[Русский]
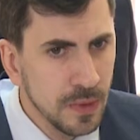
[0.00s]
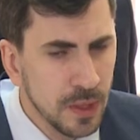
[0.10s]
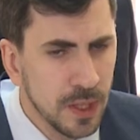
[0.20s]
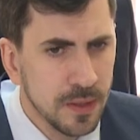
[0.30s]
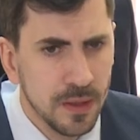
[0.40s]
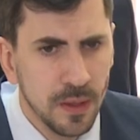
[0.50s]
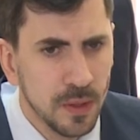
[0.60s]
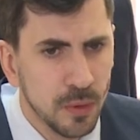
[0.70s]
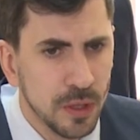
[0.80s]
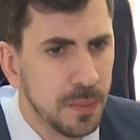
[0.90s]
Карту
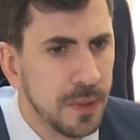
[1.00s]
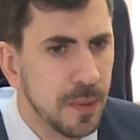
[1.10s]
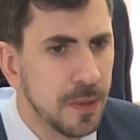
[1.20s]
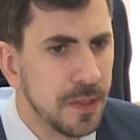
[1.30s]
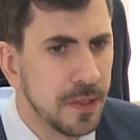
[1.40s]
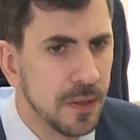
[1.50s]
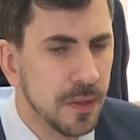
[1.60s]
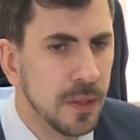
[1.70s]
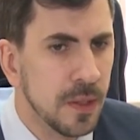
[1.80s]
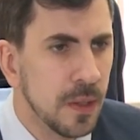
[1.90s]
«Стрелка» можно приобрести
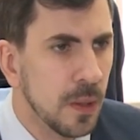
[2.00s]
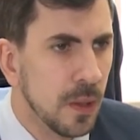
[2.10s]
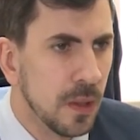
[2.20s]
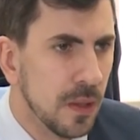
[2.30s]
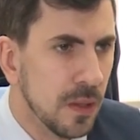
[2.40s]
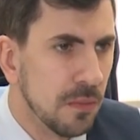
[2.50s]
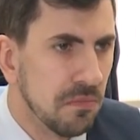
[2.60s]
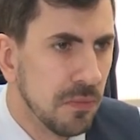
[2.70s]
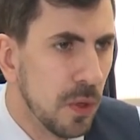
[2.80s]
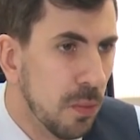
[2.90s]
э,
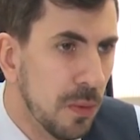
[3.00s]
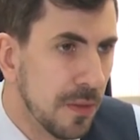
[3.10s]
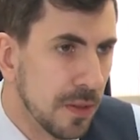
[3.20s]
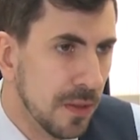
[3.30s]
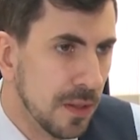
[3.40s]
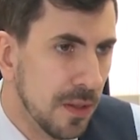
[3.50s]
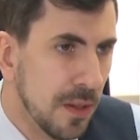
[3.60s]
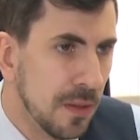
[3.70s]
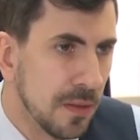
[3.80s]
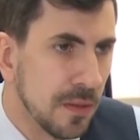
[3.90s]
на любом
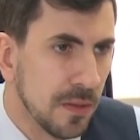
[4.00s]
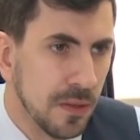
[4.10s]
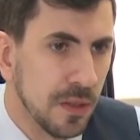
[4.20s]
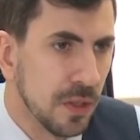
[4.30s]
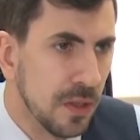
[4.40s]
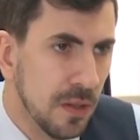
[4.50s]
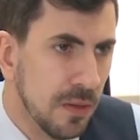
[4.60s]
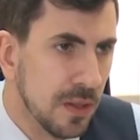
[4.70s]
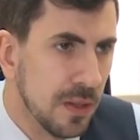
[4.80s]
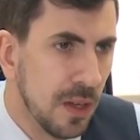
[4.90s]
автовокзале, на
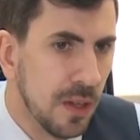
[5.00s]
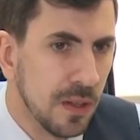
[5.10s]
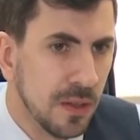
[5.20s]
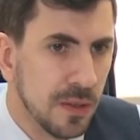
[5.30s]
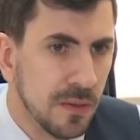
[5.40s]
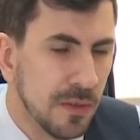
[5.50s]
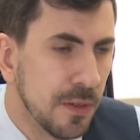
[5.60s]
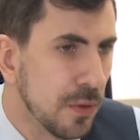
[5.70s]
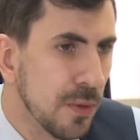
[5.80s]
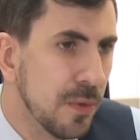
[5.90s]
ЖД-вокзале, в
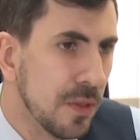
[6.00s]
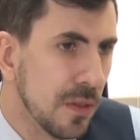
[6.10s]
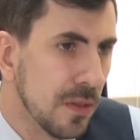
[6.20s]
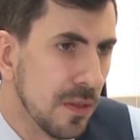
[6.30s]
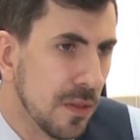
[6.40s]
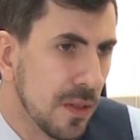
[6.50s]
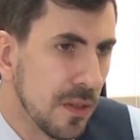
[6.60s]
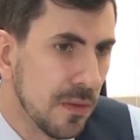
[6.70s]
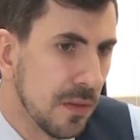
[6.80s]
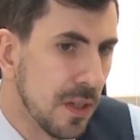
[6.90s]
автобусе
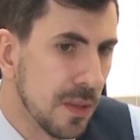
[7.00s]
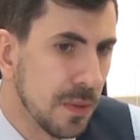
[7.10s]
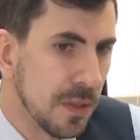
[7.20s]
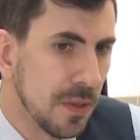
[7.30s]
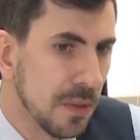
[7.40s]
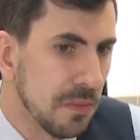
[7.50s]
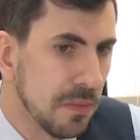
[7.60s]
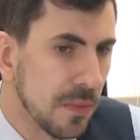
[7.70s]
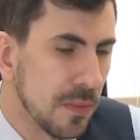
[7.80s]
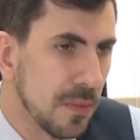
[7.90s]
транспорте,
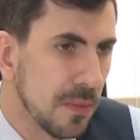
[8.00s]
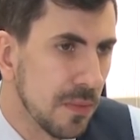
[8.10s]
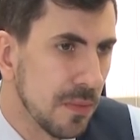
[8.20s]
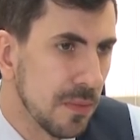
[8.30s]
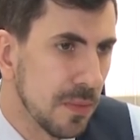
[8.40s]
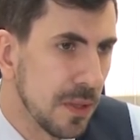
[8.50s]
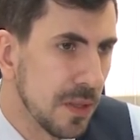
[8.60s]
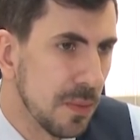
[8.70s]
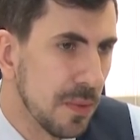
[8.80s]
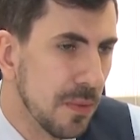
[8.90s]
в
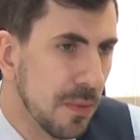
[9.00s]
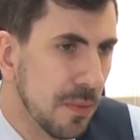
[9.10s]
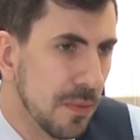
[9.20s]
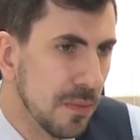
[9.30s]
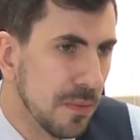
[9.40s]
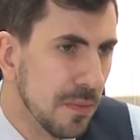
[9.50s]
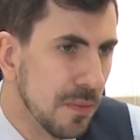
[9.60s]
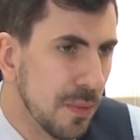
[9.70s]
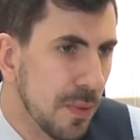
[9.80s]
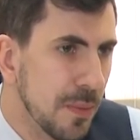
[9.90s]
принципе,
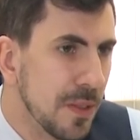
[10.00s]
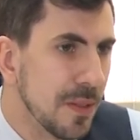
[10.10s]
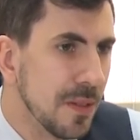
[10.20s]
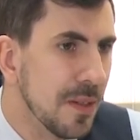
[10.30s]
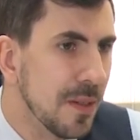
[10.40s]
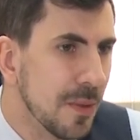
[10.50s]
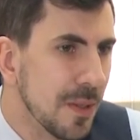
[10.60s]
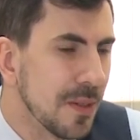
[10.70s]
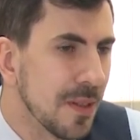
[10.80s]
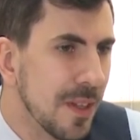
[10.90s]
в любом месте, где у
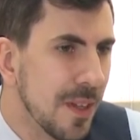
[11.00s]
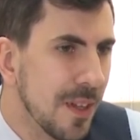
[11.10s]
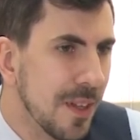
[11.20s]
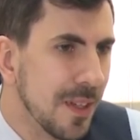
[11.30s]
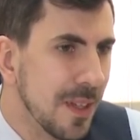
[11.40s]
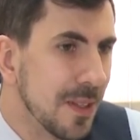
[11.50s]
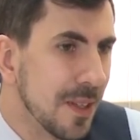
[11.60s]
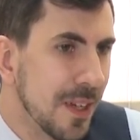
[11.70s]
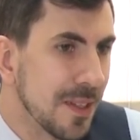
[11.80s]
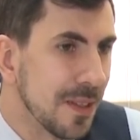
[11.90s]
нас есть
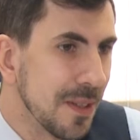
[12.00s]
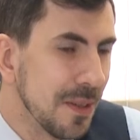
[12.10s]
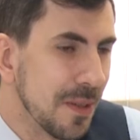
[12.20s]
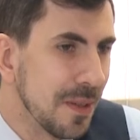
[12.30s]
кассы,